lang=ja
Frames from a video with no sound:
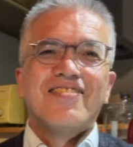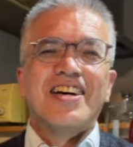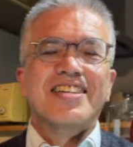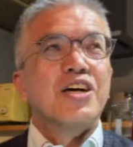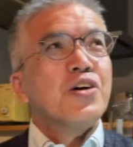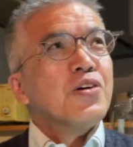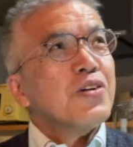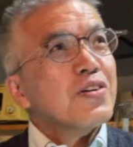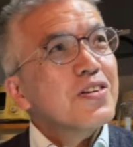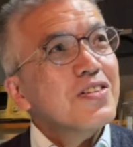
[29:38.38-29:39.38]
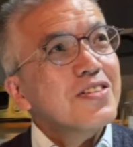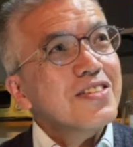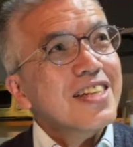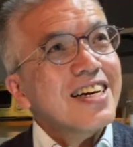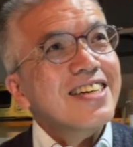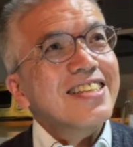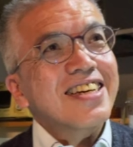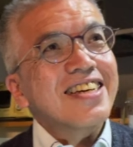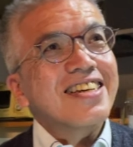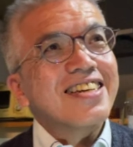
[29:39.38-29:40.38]
まあ9大
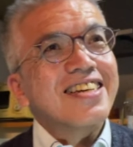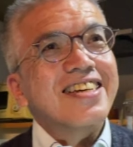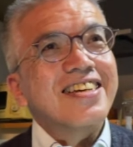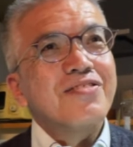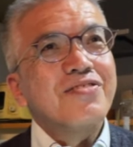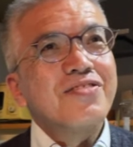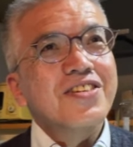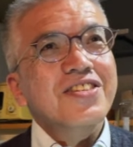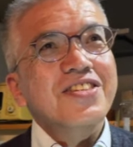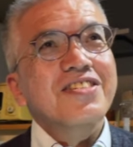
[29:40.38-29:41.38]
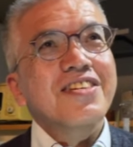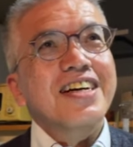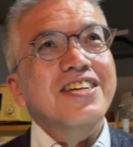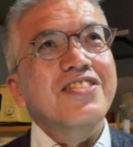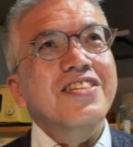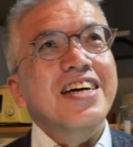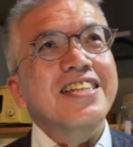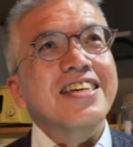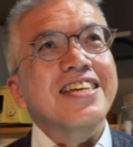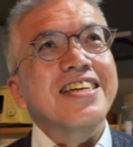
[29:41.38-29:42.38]
点僕としては9大
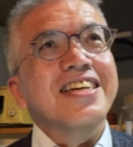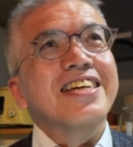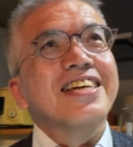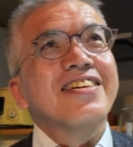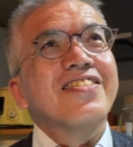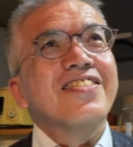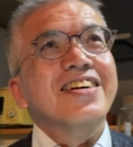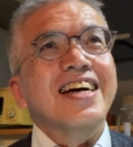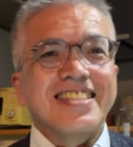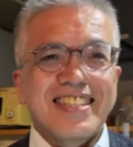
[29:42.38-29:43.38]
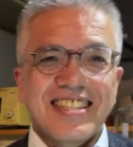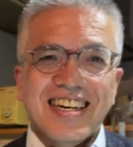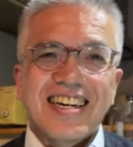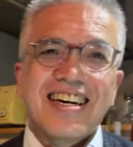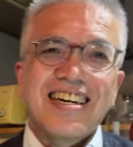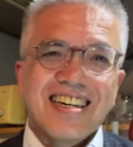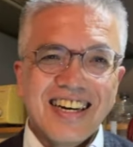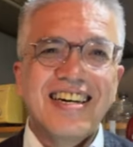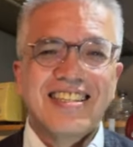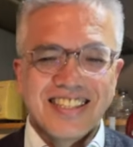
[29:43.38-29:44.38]
点ギリギリの感じかなっ
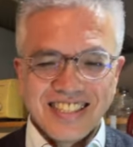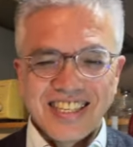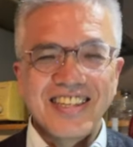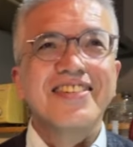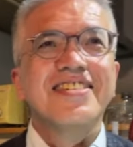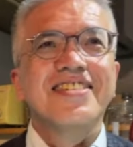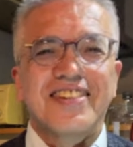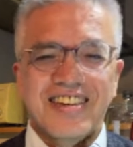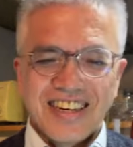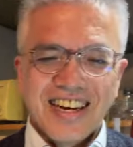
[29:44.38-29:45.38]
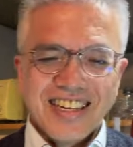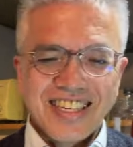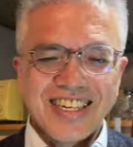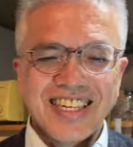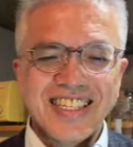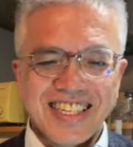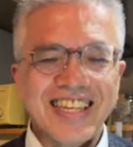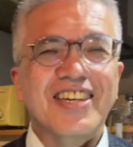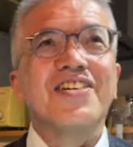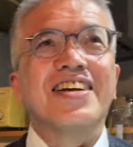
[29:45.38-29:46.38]
ていう出来でしたね、
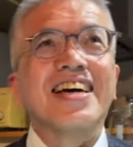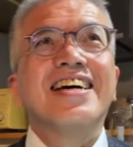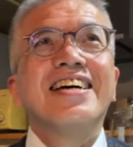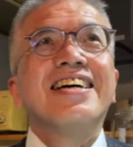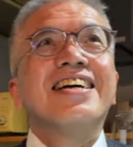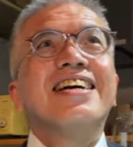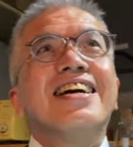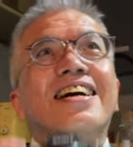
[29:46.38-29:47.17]
今日はね。は